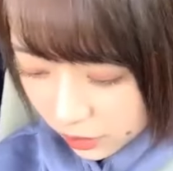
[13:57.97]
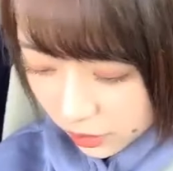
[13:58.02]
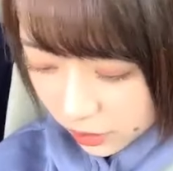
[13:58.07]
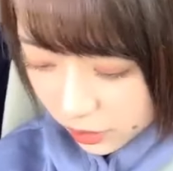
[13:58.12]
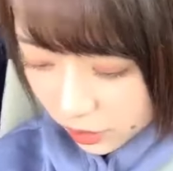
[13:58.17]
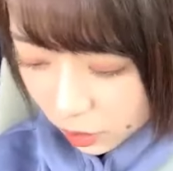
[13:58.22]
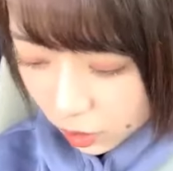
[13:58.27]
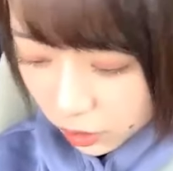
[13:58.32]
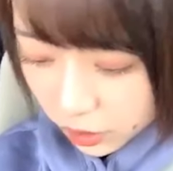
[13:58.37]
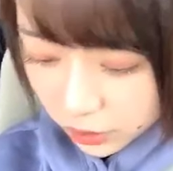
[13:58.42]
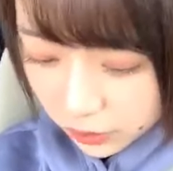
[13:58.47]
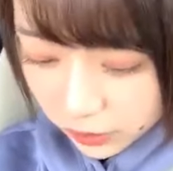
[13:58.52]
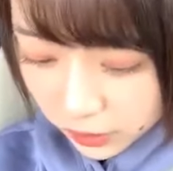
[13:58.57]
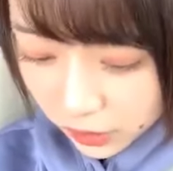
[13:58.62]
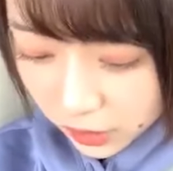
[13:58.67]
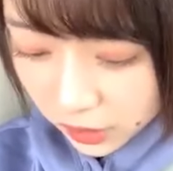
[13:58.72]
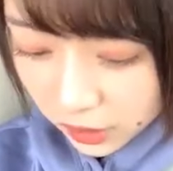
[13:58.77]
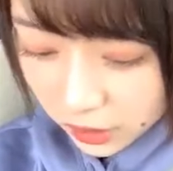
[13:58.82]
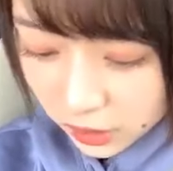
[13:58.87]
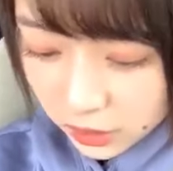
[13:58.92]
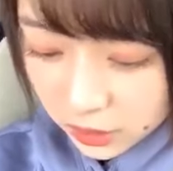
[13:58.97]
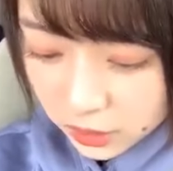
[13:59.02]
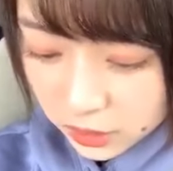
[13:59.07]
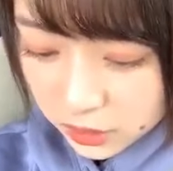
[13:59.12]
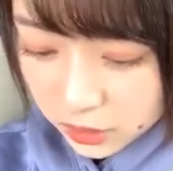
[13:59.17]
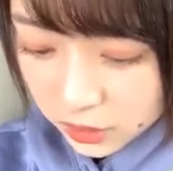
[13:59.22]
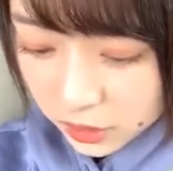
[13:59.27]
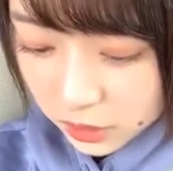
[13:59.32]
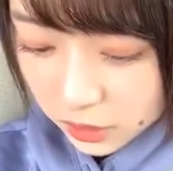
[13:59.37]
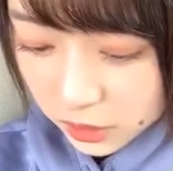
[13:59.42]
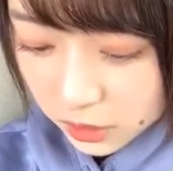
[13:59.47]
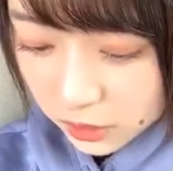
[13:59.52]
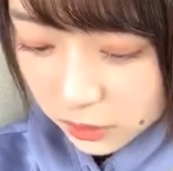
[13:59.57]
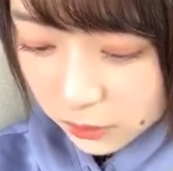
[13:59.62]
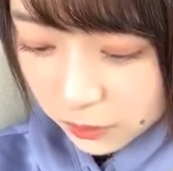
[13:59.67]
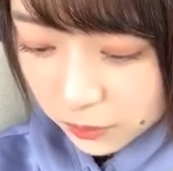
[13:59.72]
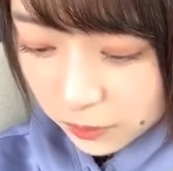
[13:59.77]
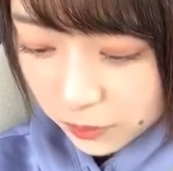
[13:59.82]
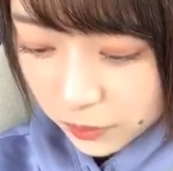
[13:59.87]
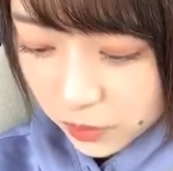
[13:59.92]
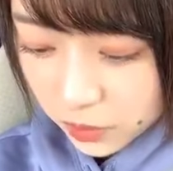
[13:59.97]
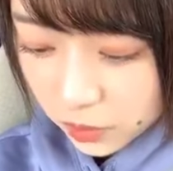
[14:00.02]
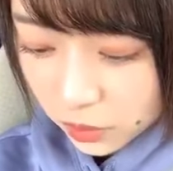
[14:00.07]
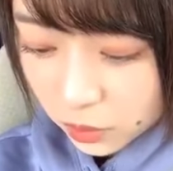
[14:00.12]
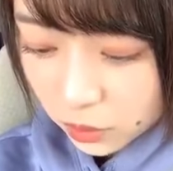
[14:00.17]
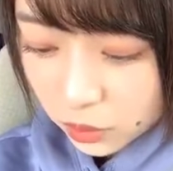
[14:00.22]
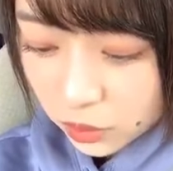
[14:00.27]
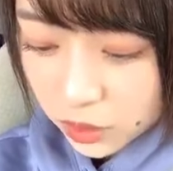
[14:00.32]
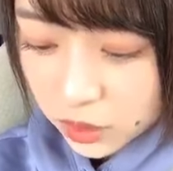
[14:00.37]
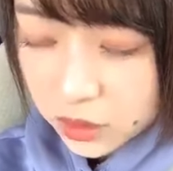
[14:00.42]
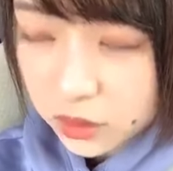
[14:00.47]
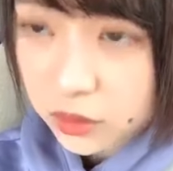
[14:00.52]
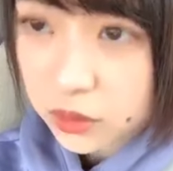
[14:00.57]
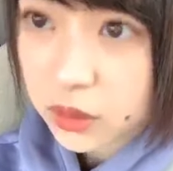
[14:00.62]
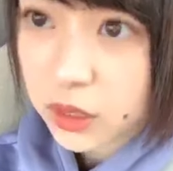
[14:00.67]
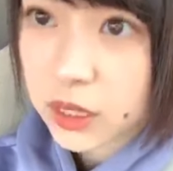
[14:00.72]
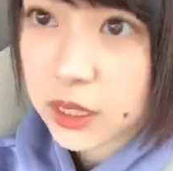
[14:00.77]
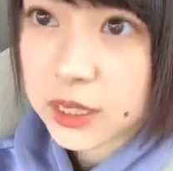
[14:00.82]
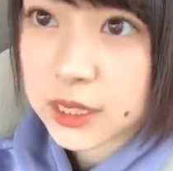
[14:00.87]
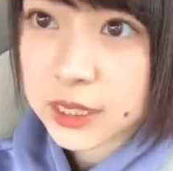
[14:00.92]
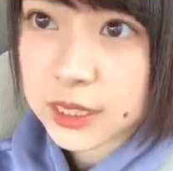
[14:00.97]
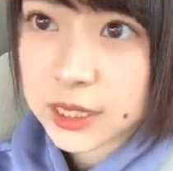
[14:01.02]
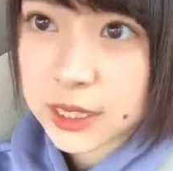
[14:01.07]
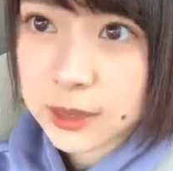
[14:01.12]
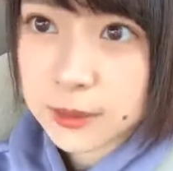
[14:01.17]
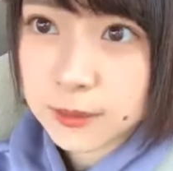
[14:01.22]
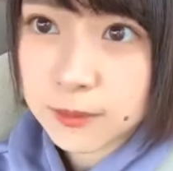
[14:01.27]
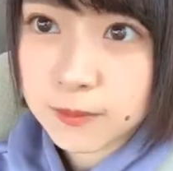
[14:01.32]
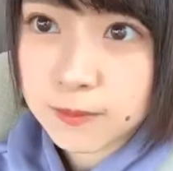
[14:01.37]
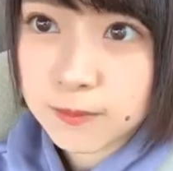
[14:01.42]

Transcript: なんかこだわりたいですね残り少ないし